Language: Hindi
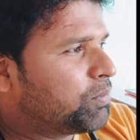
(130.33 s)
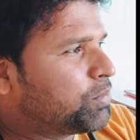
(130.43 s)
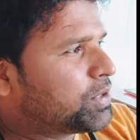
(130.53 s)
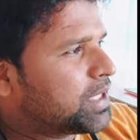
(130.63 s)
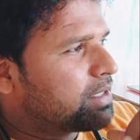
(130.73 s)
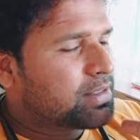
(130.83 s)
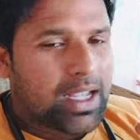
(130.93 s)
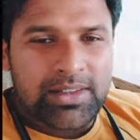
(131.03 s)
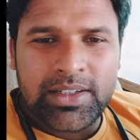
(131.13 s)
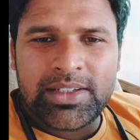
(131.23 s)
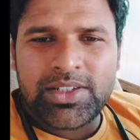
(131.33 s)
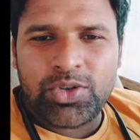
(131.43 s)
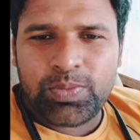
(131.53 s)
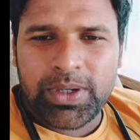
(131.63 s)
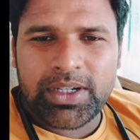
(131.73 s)
मुझे शासन
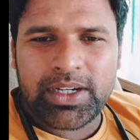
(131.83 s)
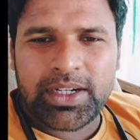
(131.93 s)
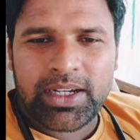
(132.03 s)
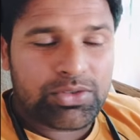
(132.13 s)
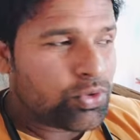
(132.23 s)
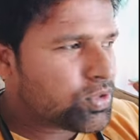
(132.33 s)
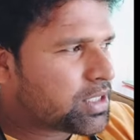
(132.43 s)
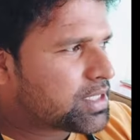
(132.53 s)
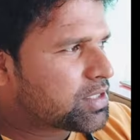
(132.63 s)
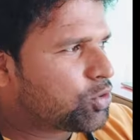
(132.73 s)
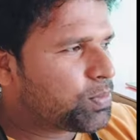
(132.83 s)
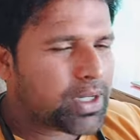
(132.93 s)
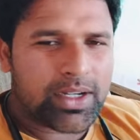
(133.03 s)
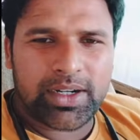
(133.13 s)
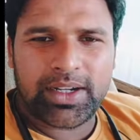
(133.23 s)
किसके ऊपर करना है शोषण किसके ऊपर
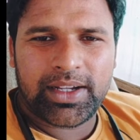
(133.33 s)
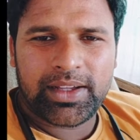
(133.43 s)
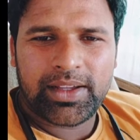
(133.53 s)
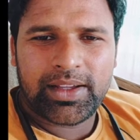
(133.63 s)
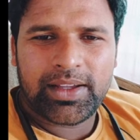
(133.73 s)
करना है